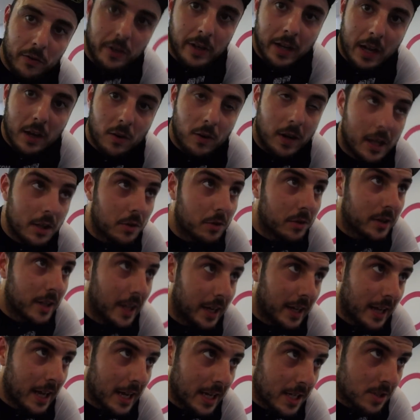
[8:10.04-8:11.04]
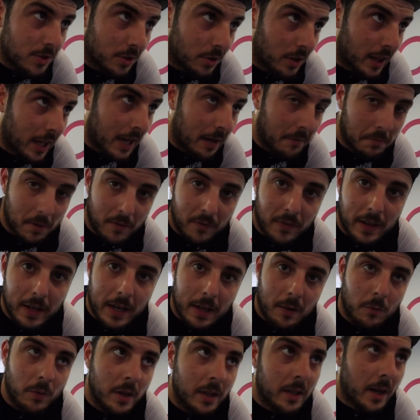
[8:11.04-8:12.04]
al final, con la tontería esto de
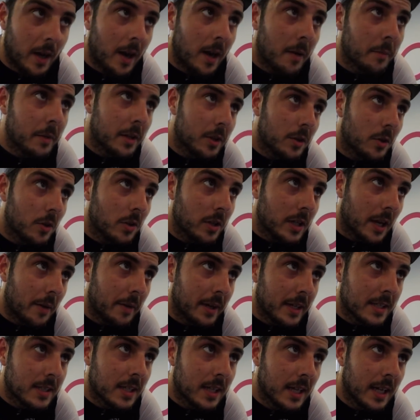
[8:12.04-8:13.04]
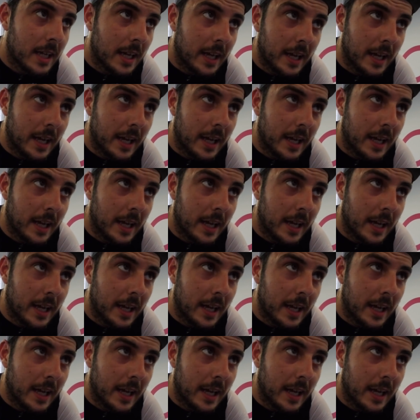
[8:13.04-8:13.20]
gamificar un entrenamiento, ya veis,